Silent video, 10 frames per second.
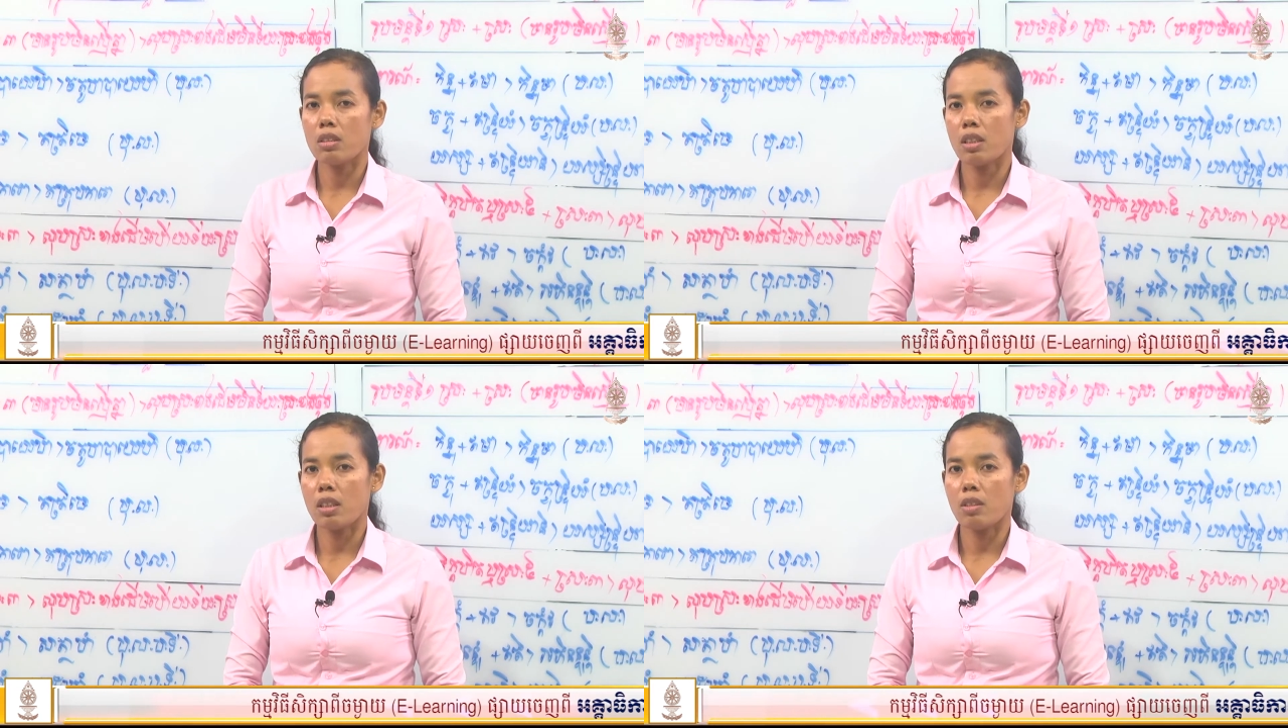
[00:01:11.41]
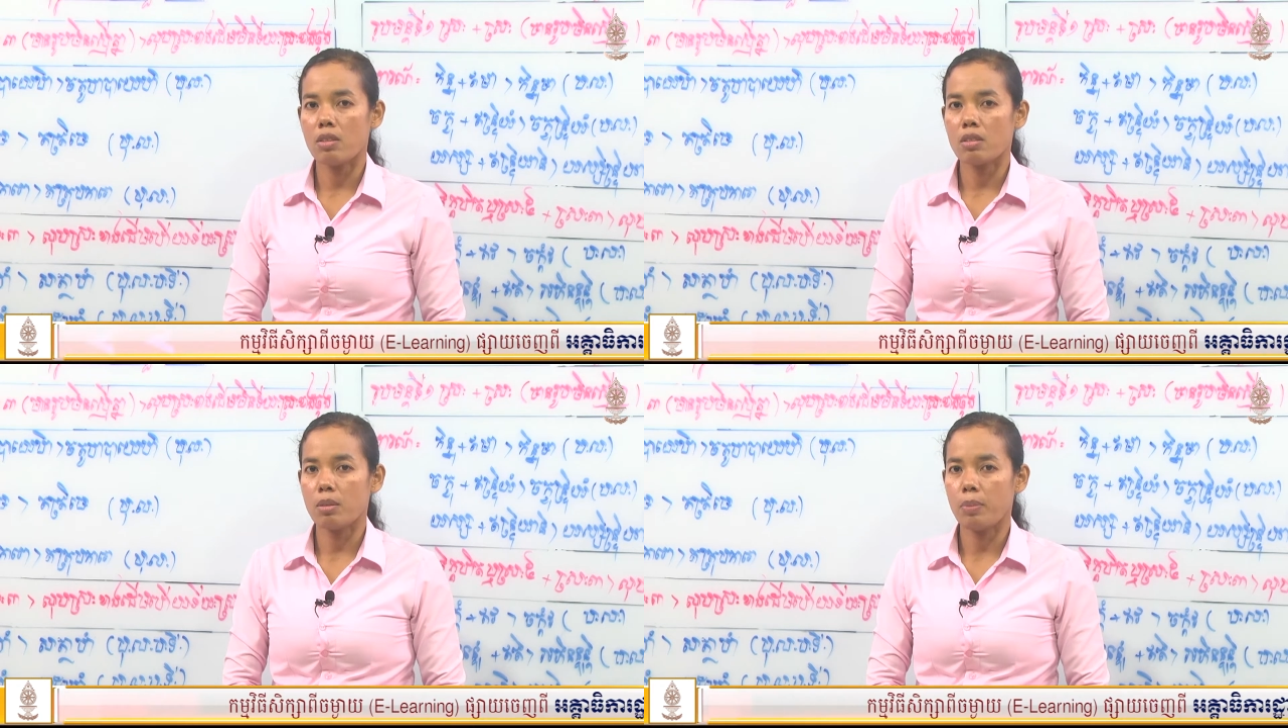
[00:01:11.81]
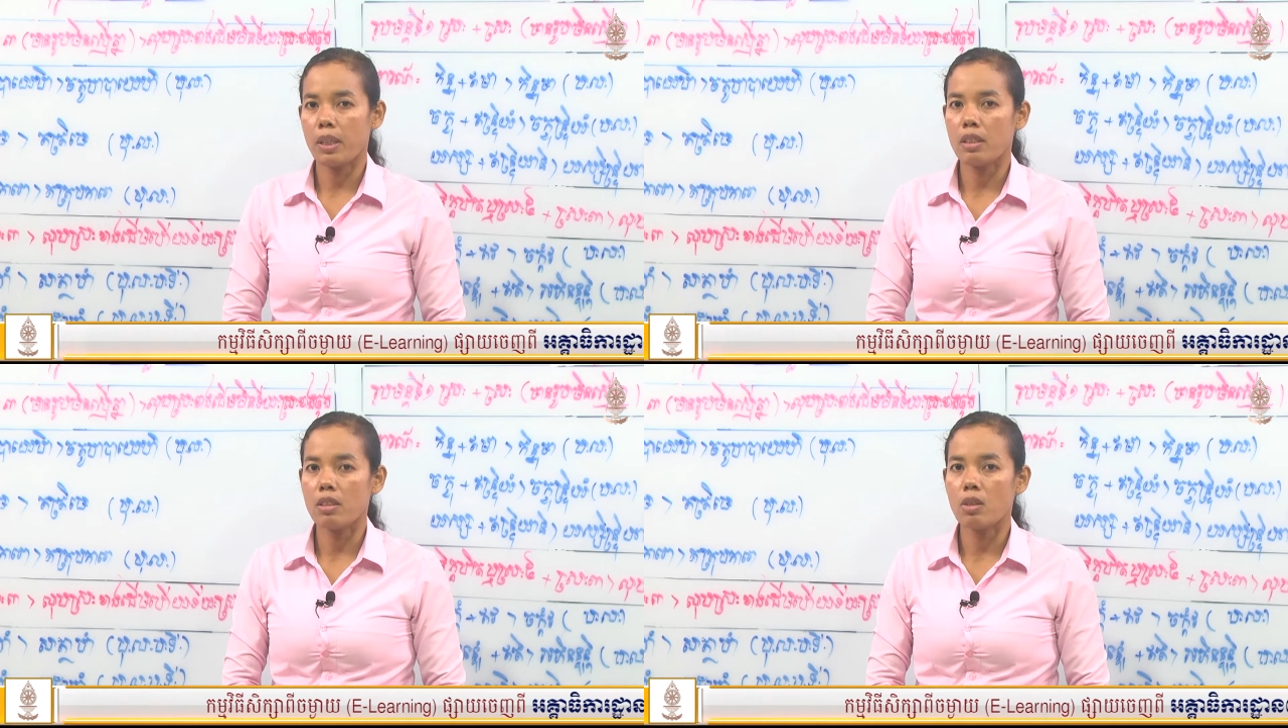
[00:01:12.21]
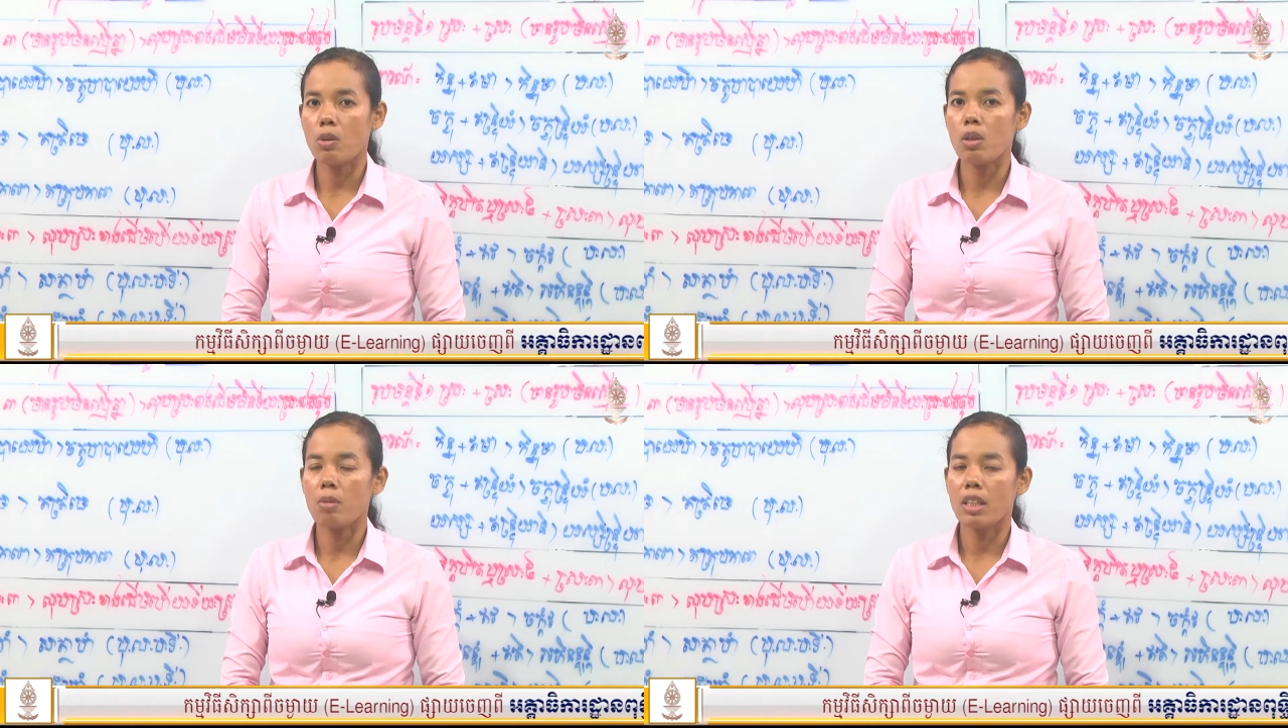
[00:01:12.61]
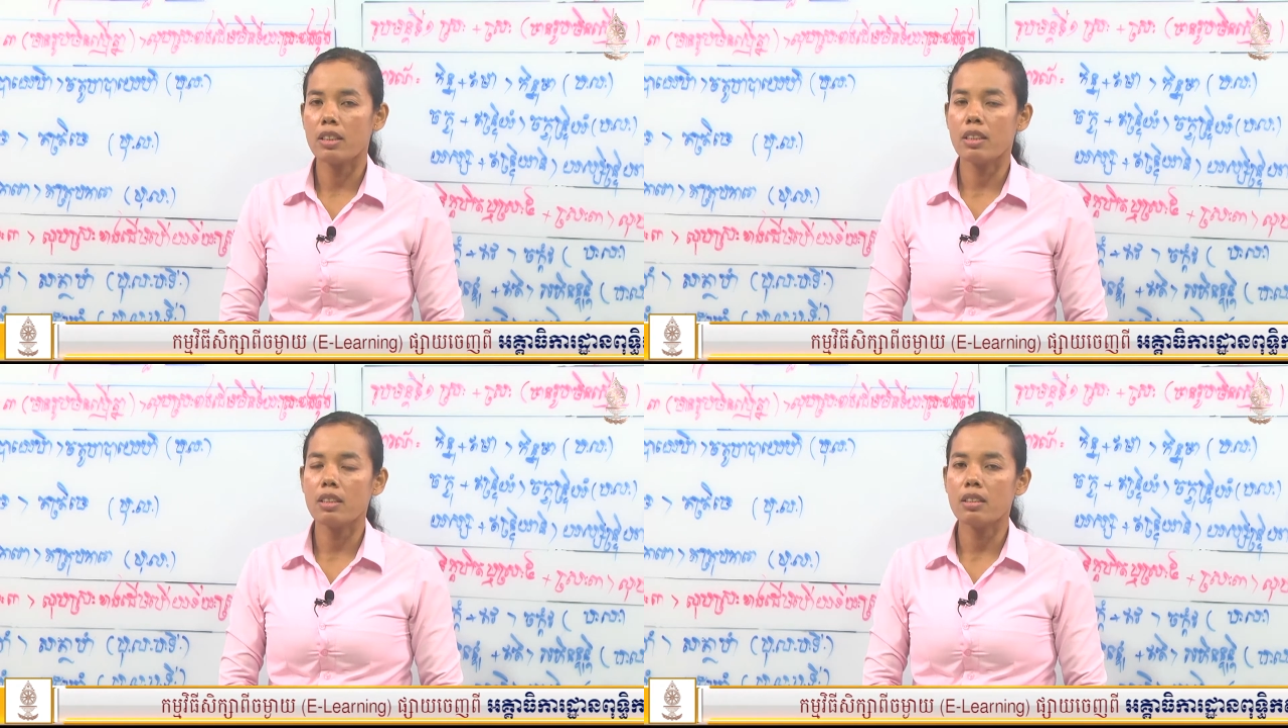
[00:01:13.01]
nơi con ông sẹp hờ cô rồi bao
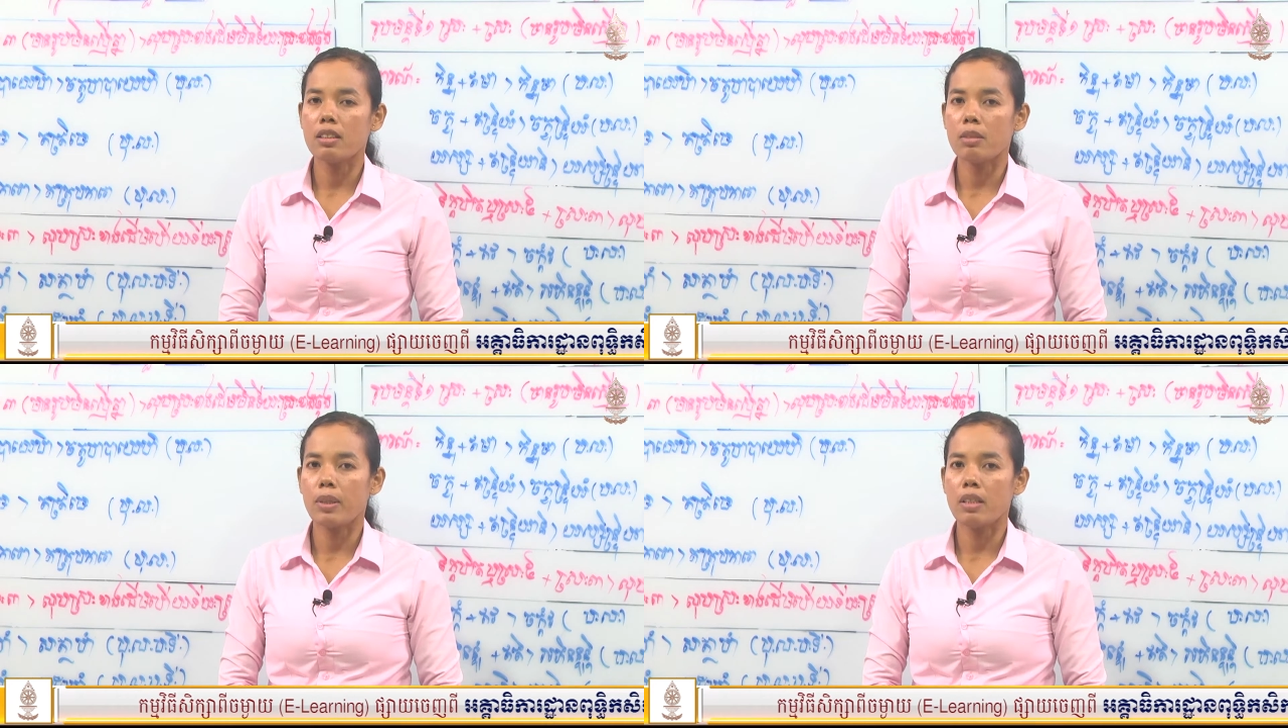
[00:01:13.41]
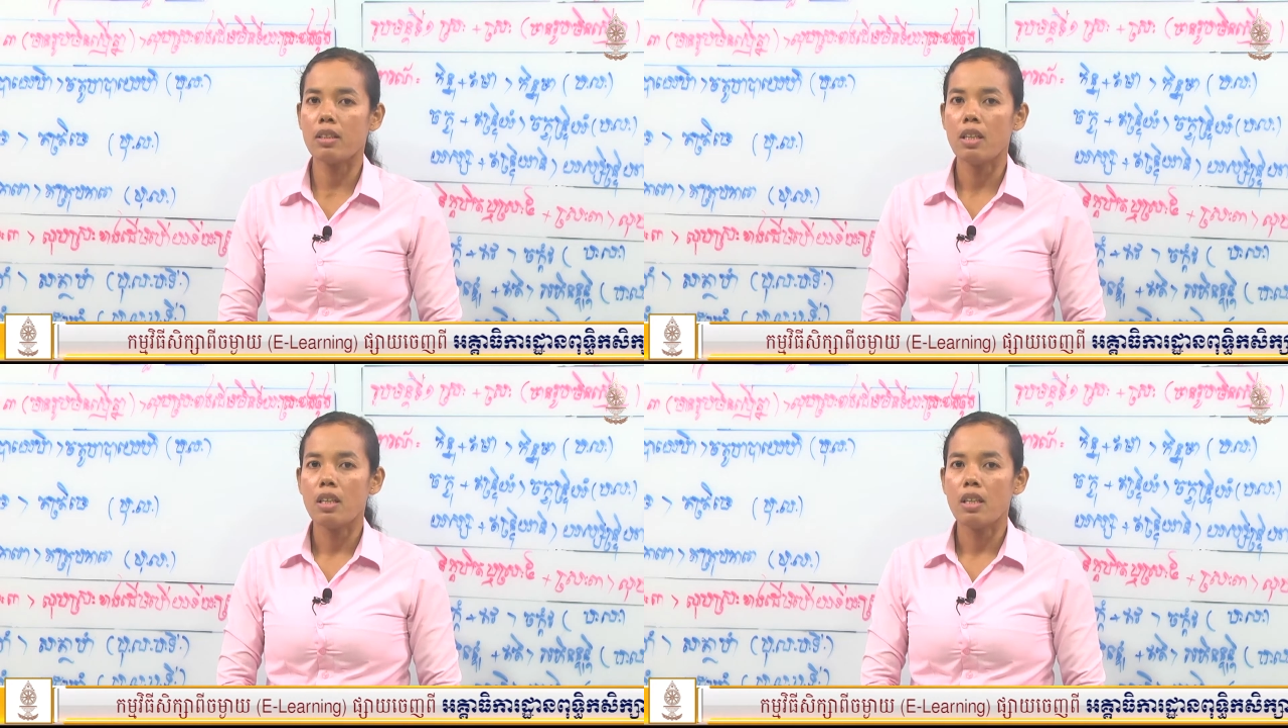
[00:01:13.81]
dướng cứ sẹp hờ